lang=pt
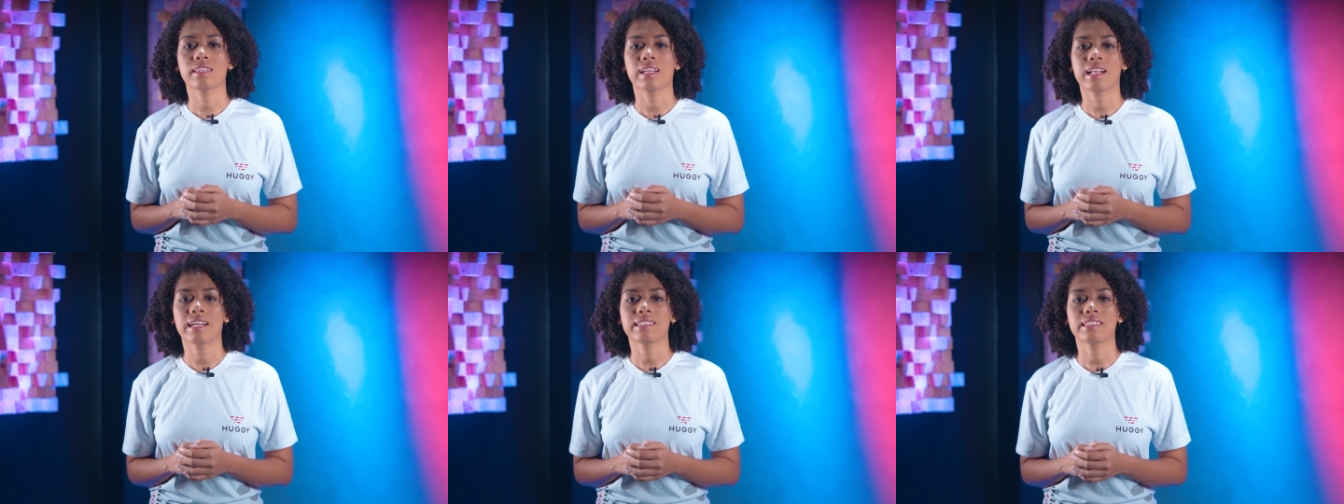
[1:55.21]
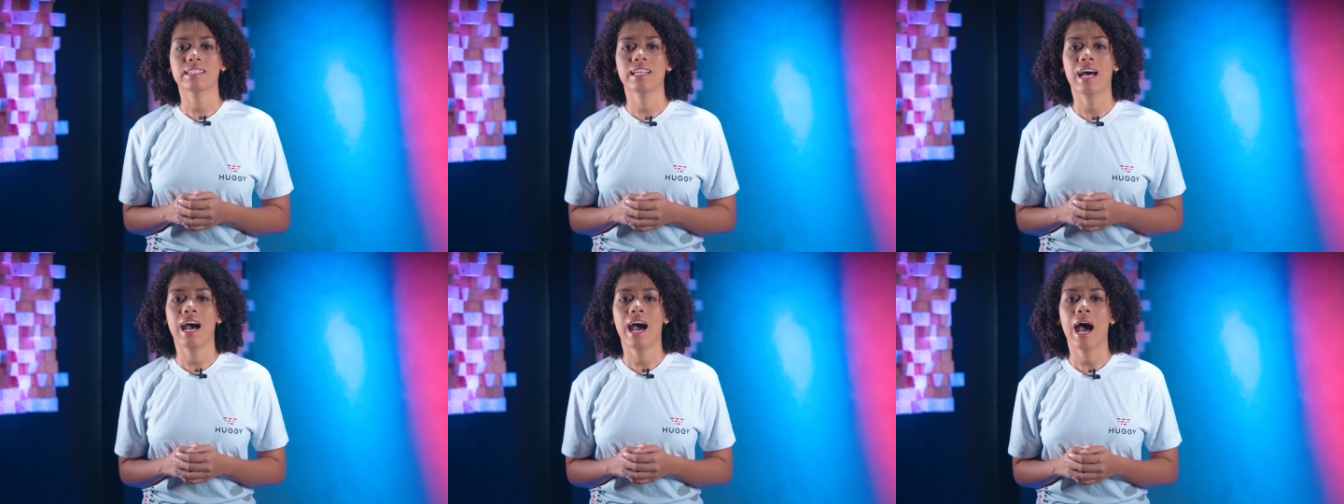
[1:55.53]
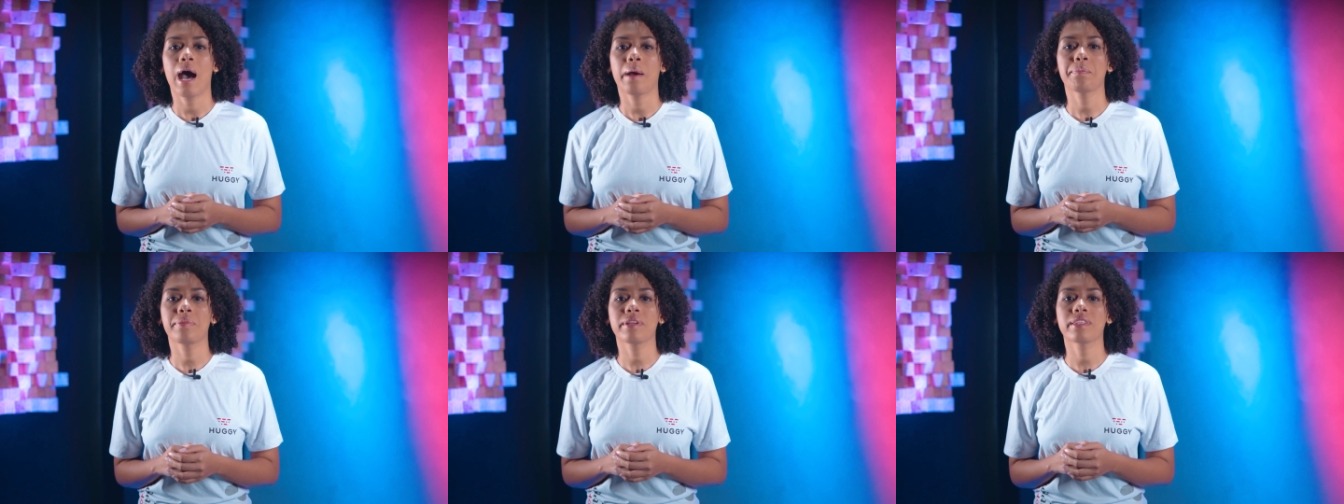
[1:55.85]
trata da
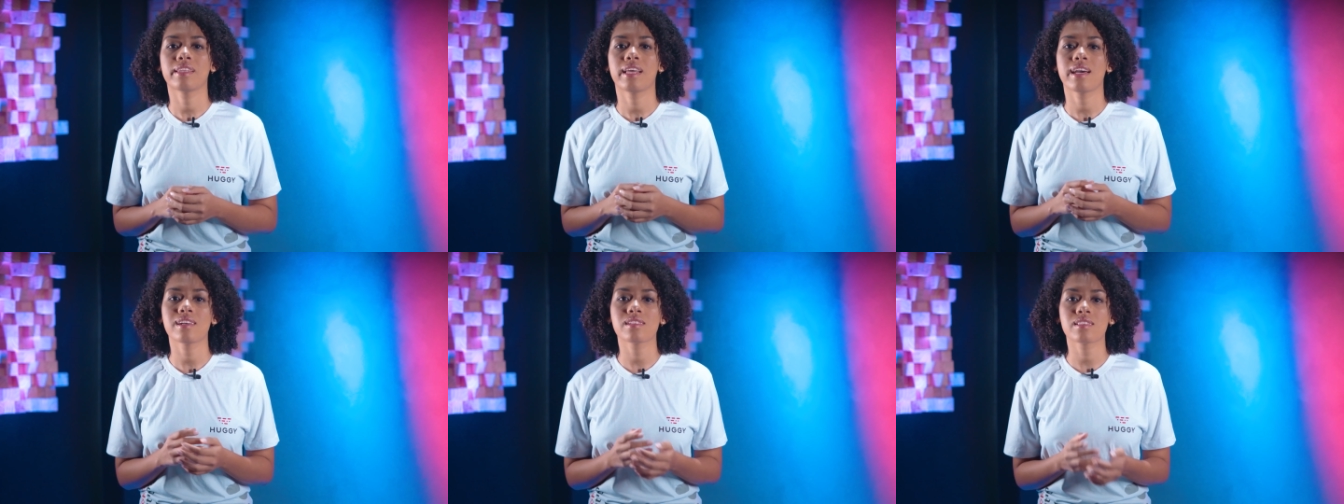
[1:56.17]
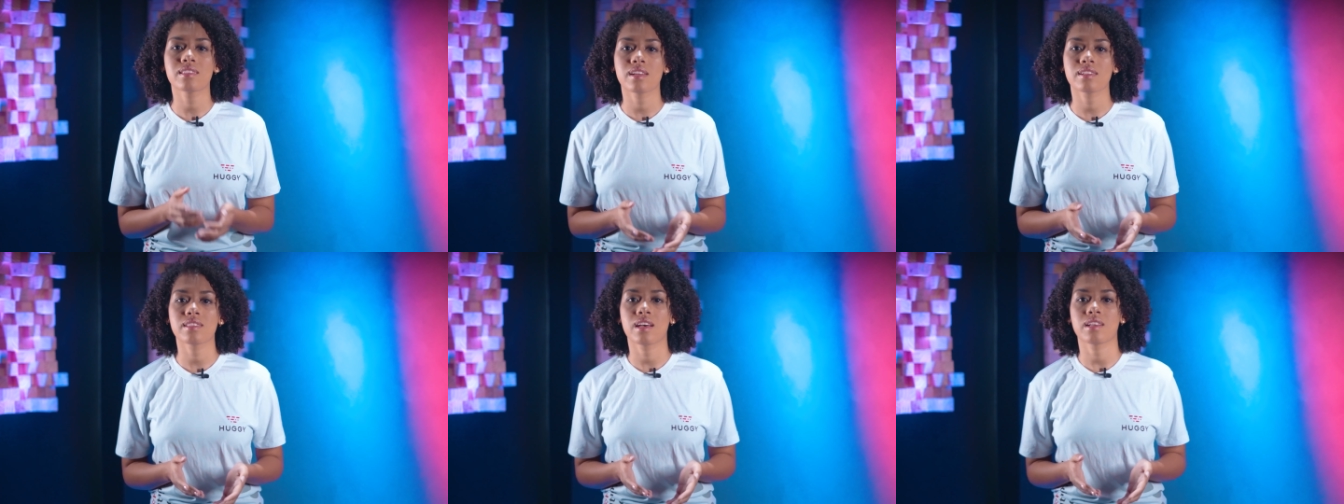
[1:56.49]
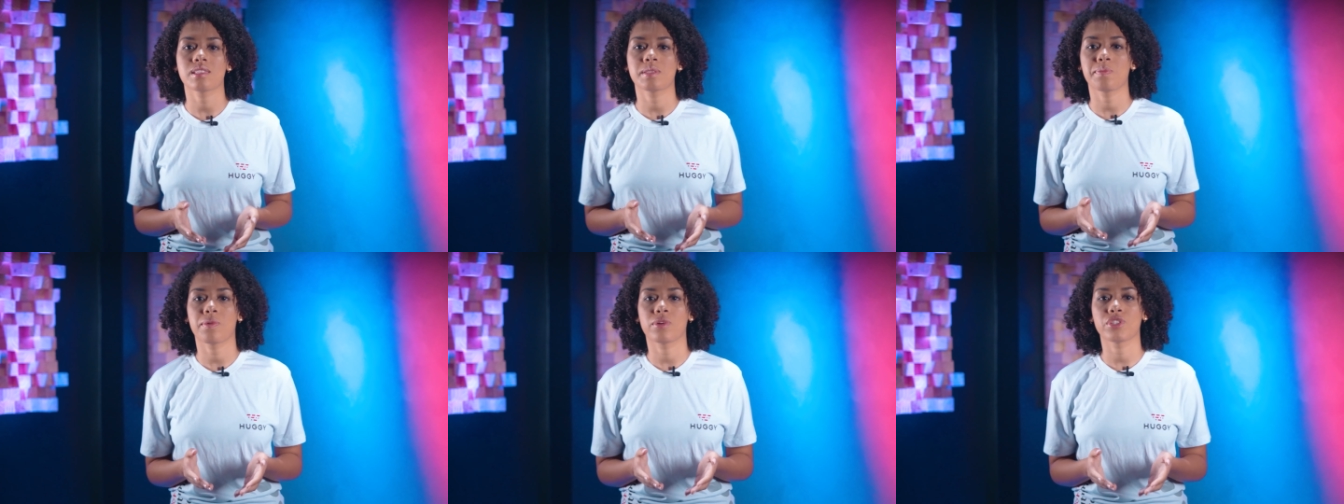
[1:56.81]
rapidez nas
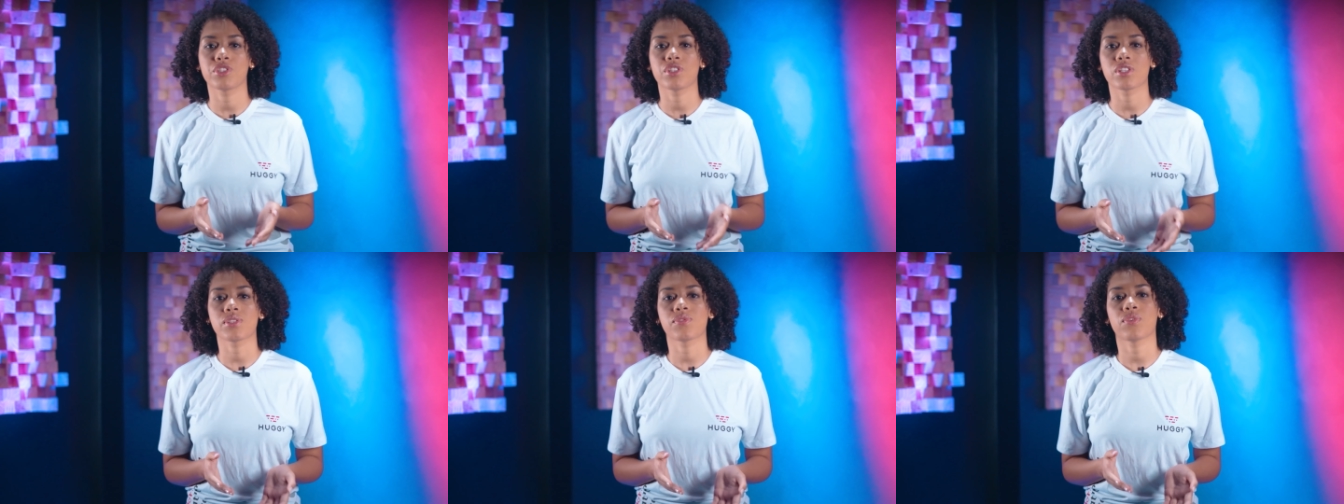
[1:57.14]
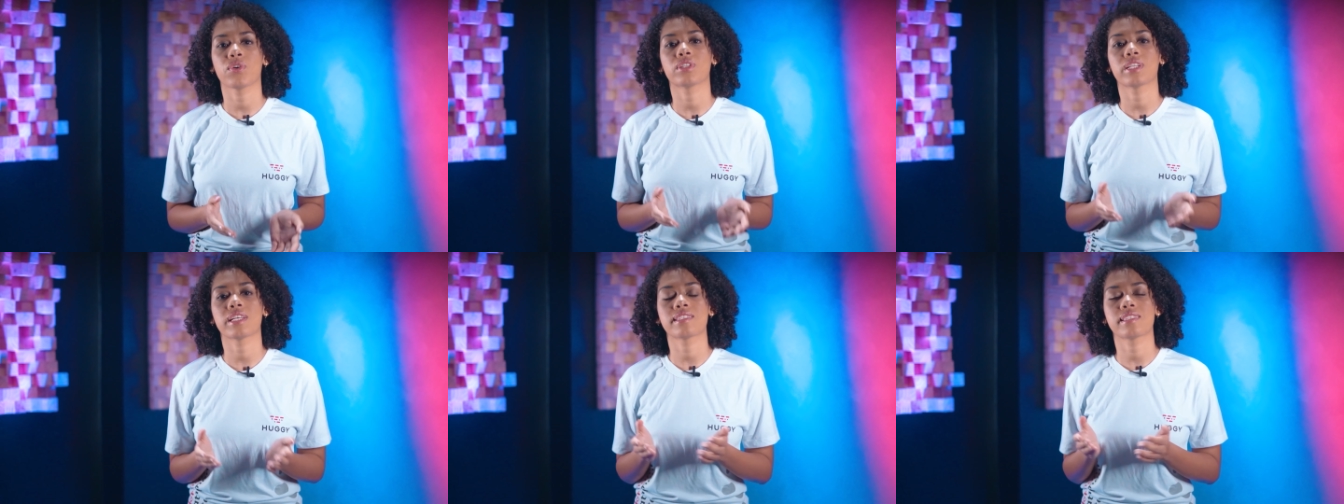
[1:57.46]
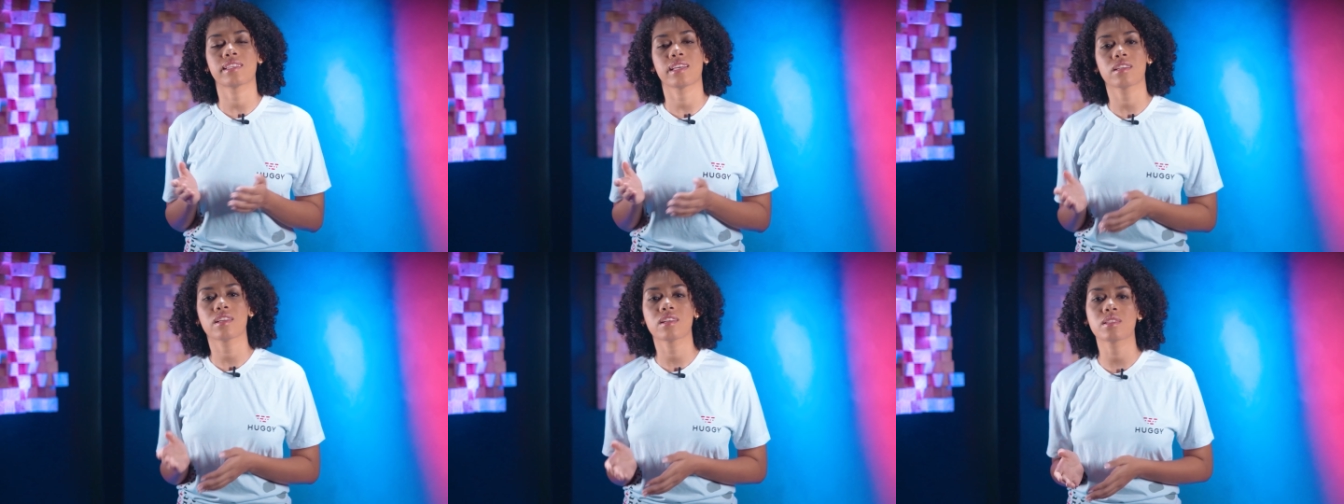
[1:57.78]
respostas
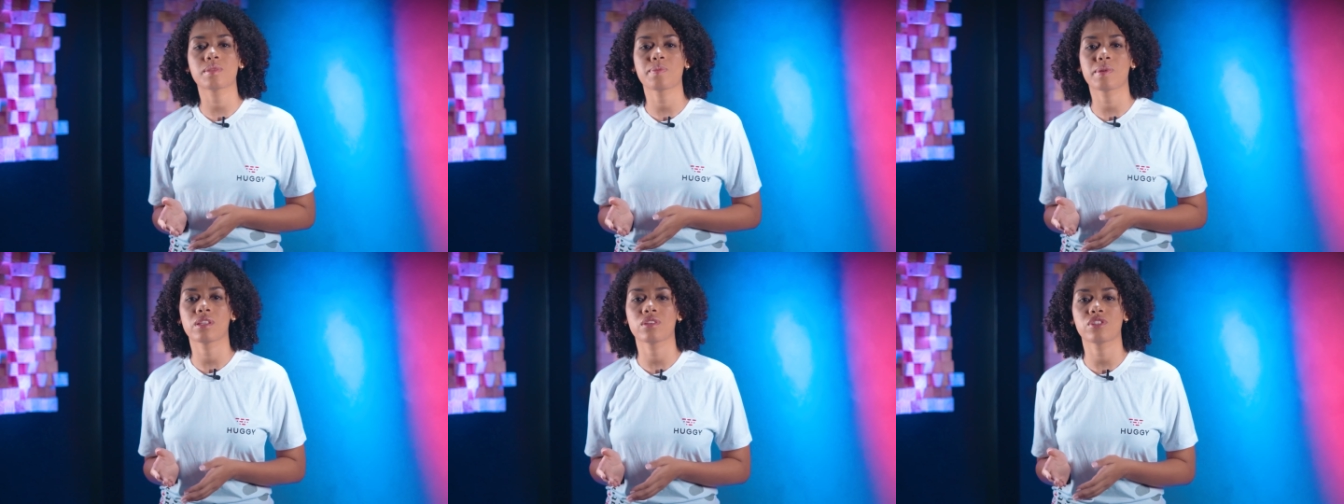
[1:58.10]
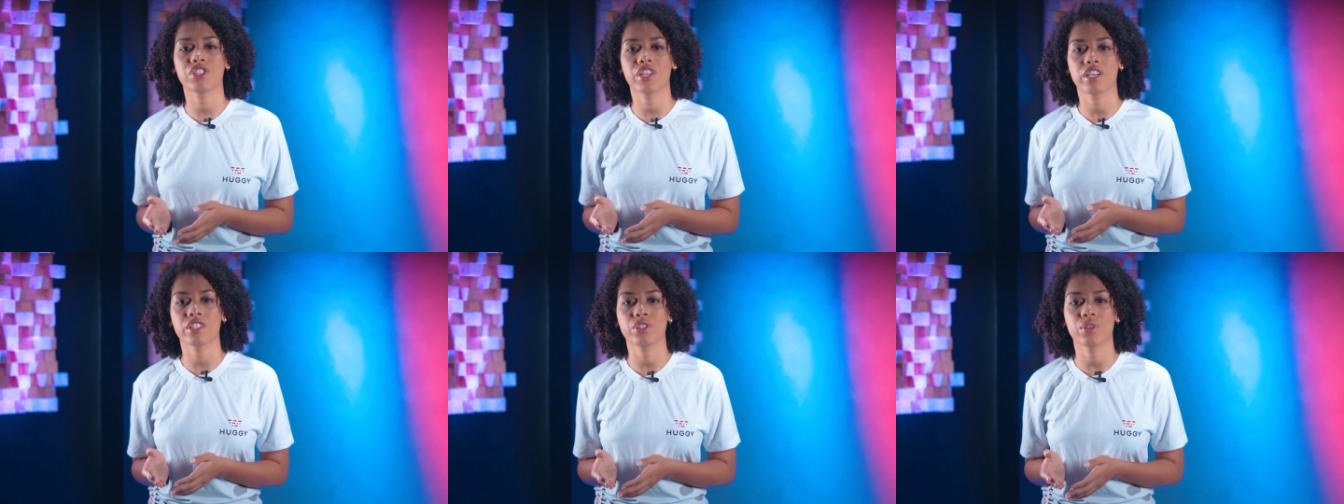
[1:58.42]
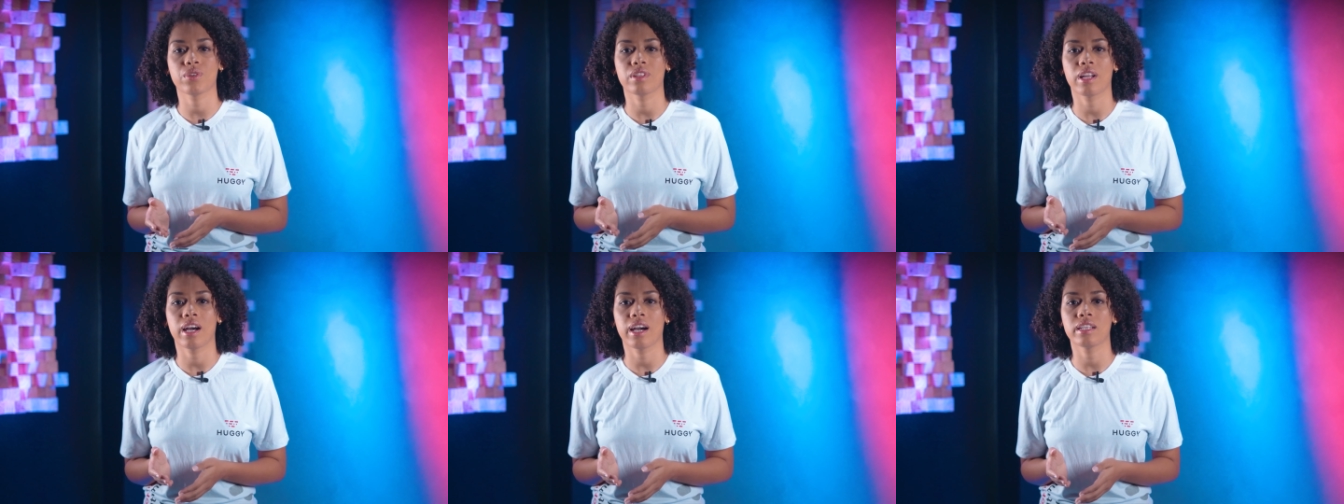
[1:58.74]
fornecidas pelo
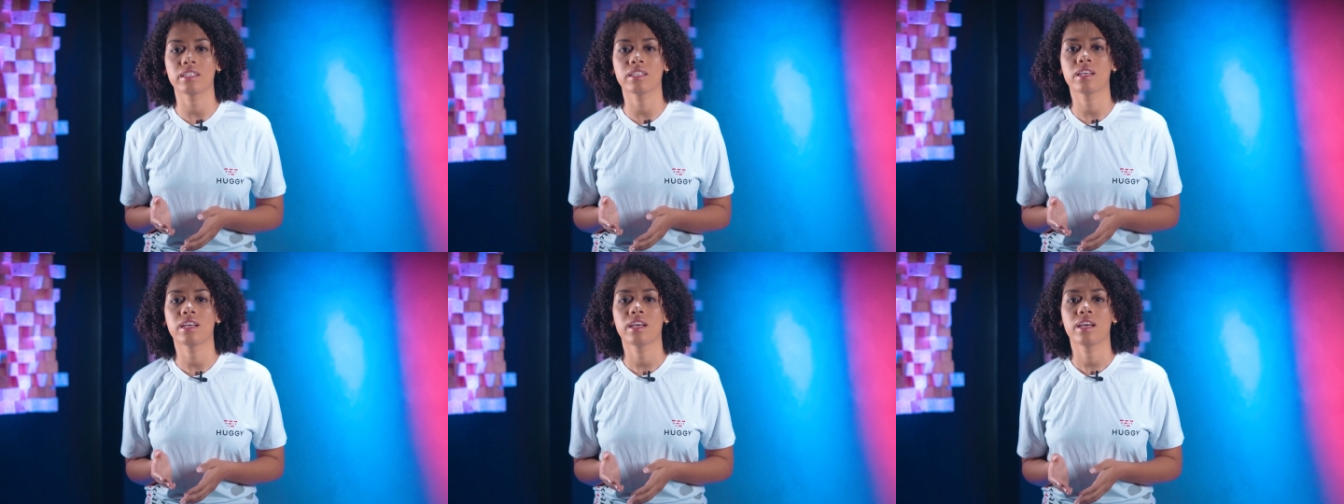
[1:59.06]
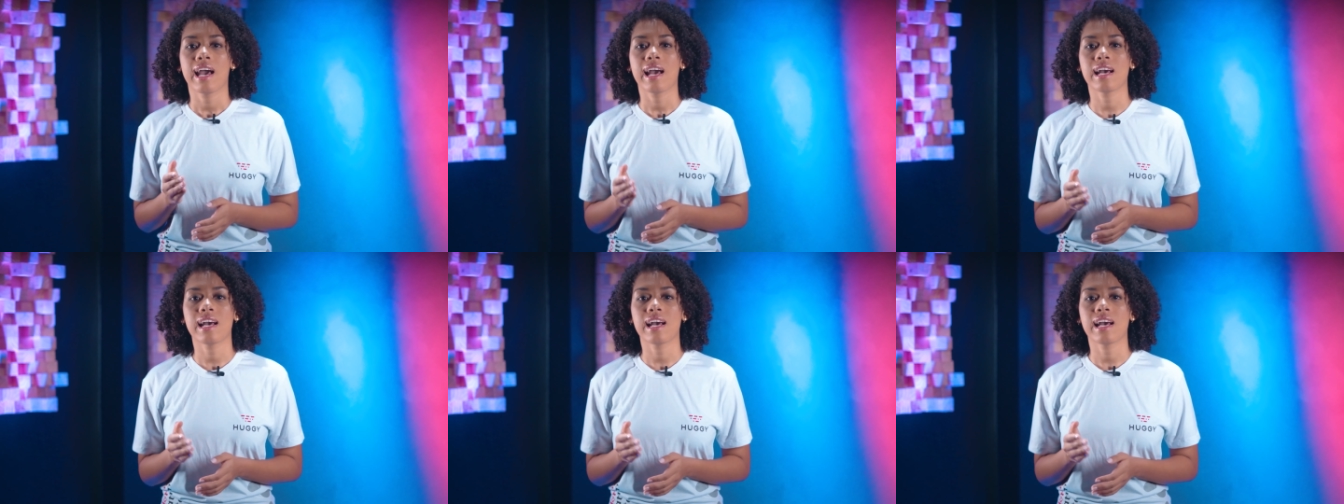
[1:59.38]
chat online,